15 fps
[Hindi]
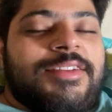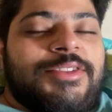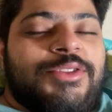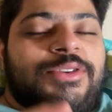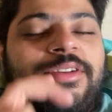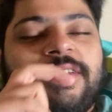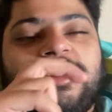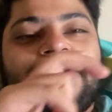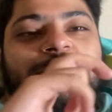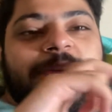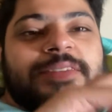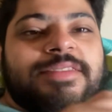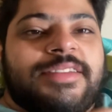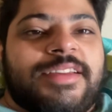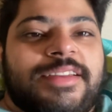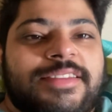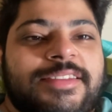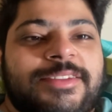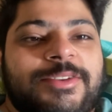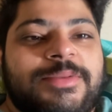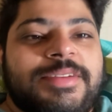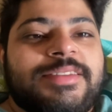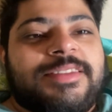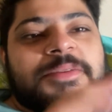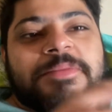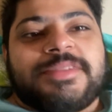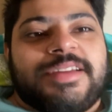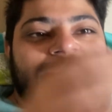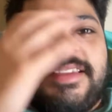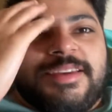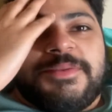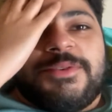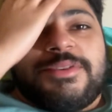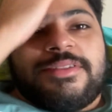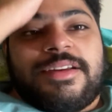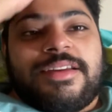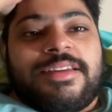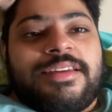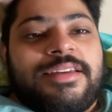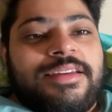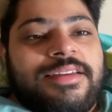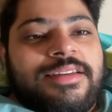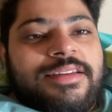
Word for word: थोड़ा सस्पेंस रहने दे तो वो इतना बताया था कि मेरे को जाना है